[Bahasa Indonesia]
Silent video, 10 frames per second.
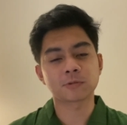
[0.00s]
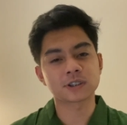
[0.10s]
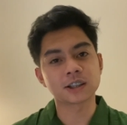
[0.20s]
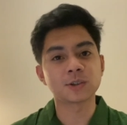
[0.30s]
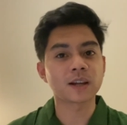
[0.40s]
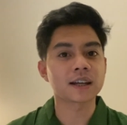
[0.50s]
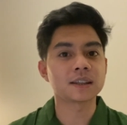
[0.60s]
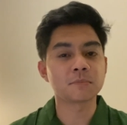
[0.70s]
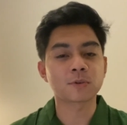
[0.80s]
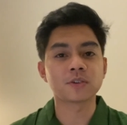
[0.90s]
cenderung
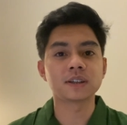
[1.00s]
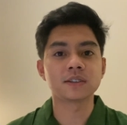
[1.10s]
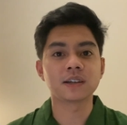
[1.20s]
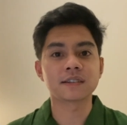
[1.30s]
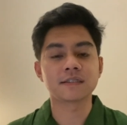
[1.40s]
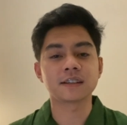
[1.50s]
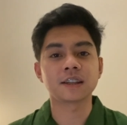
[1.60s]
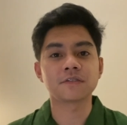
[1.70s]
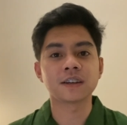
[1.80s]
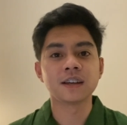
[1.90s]
acne prone dan juga
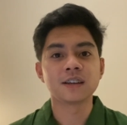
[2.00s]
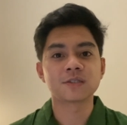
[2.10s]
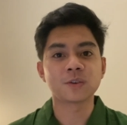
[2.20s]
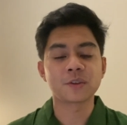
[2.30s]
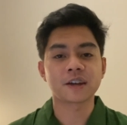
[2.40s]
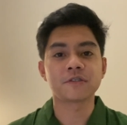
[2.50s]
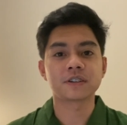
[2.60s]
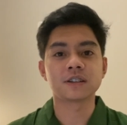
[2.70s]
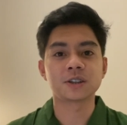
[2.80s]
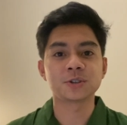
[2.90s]
sensitif. So
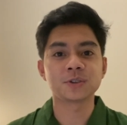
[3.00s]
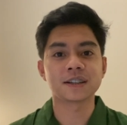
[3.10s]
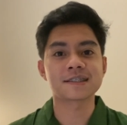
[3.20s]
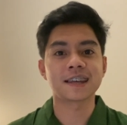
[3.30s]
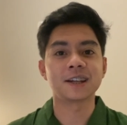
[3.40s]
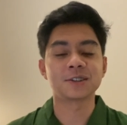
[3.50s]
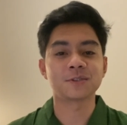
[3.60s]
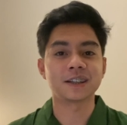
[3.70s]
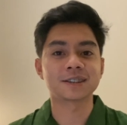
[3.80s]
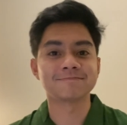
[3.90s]
without further ado, let's get
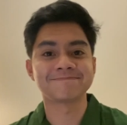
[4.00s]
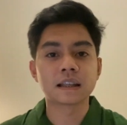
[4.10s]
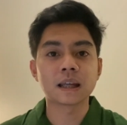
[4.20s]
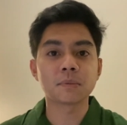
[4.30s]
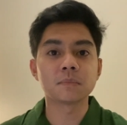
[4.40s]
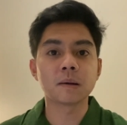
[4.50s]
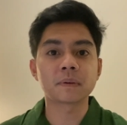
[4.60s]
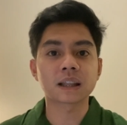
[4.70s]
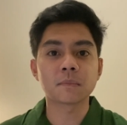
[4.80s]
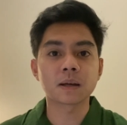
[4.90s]
into it. Nah,
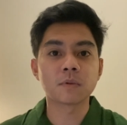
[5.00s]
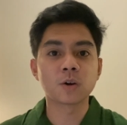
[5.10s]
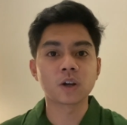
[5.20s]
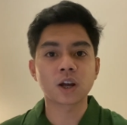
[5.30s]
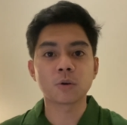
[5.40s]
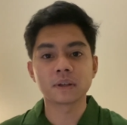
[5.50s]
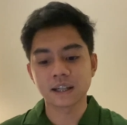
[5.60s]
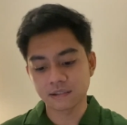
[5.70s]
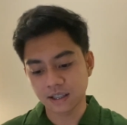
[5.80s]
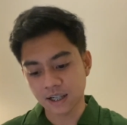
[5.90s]
pelembab pertama yang mau gue
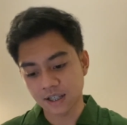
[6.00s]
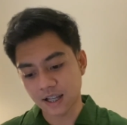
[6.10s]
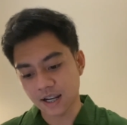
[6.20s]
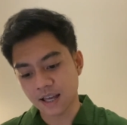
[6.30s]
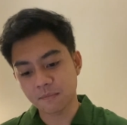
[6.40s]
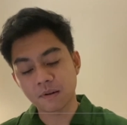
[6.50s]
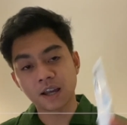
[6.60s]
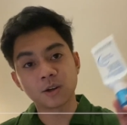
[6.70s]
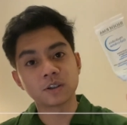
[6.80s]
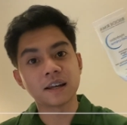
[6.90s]
rekomendasiin adalah
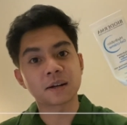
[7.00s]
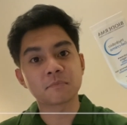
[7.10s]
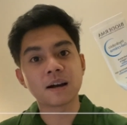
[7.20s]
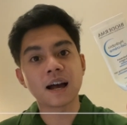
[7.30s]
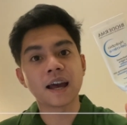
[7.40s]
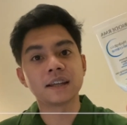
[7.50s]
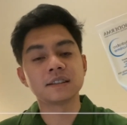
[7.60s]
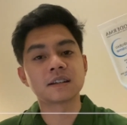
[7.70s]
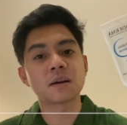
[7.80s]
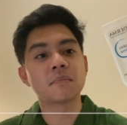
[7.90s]
Bioderma
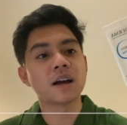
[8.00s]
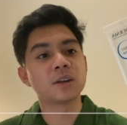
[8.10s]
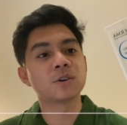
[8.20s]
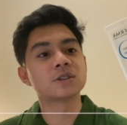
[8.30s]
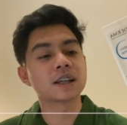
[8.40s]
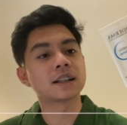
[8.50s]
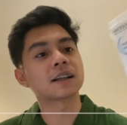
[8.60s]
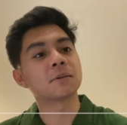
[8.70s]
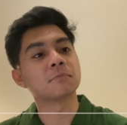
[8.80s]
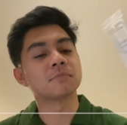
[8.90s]
Hydra Bio Gel
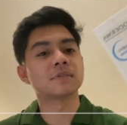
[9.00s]
Cream